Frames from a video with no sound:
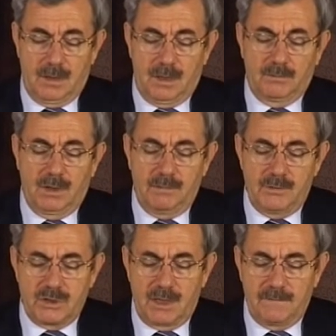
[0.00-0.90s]
Abdullah
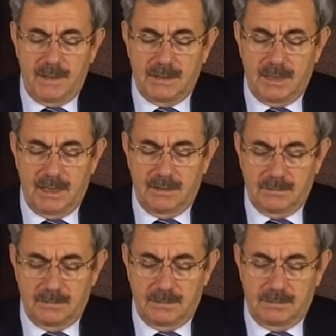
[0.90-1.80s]
bin Cafer de
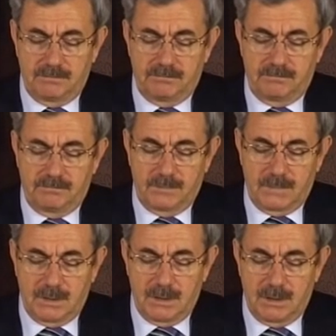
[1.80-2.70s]

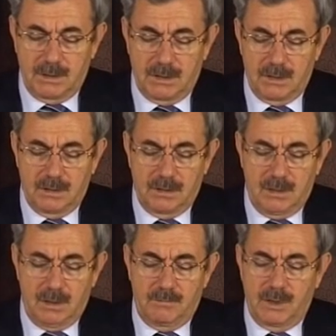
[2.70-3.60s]
e,
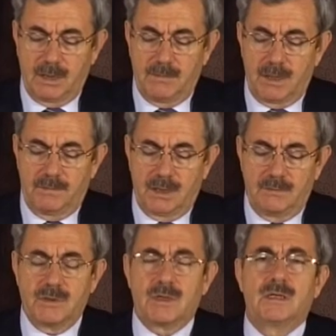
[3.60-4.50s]
Peygamber
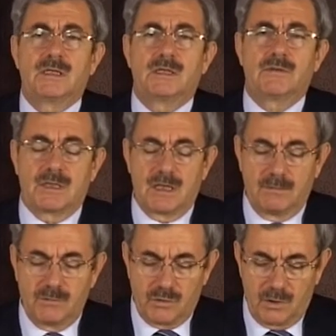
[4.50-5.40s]
Efendimiz Aleyhisselatü
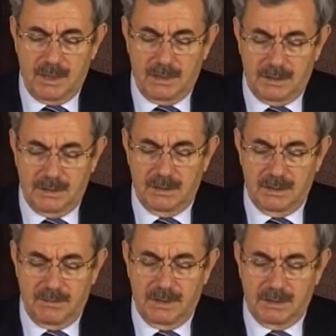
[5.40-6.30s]
Vesselam'ın şöyle dediğini
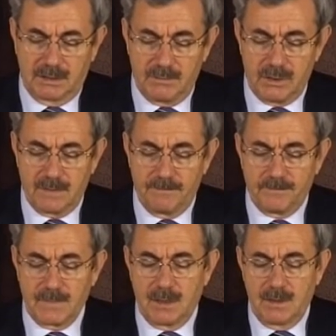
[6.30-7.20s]
rivayet etmiş.
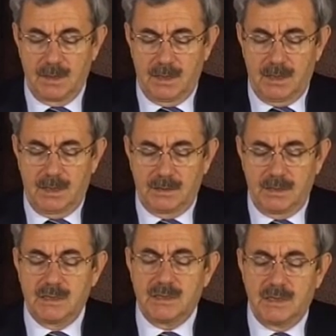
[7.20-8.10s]

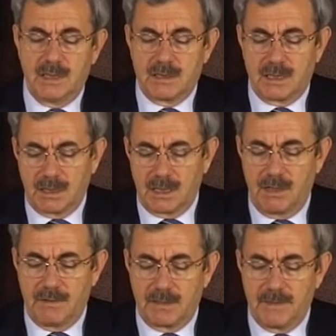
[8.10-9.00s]
Gizlide
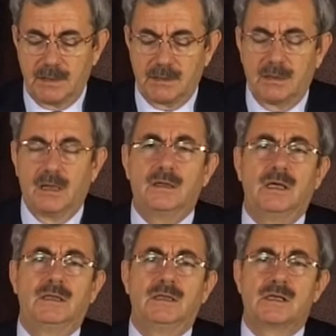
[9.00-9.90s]
sadaka vermek
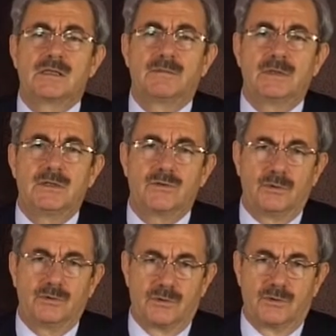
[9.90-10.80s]
Allah'ın gazabını
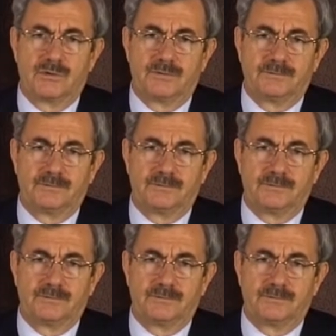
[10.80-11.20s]
söndürür.